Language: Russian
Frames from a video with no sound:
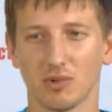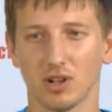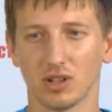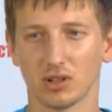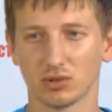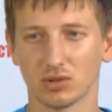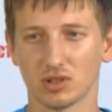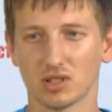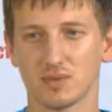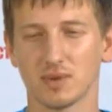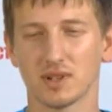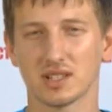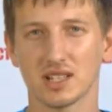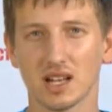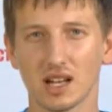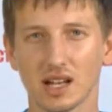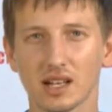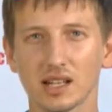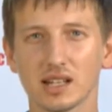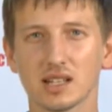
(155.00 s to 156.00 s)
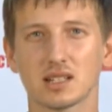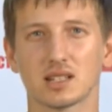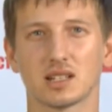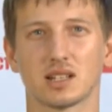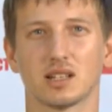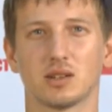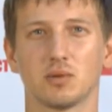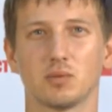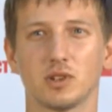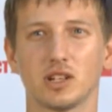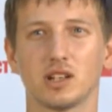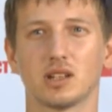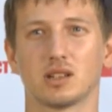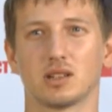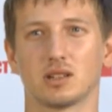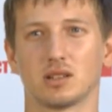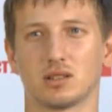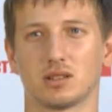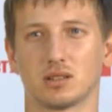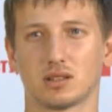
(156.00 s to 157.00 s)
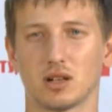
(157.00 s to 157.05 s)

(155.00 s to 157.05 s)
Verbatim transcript: молодой специалист, и мне, э,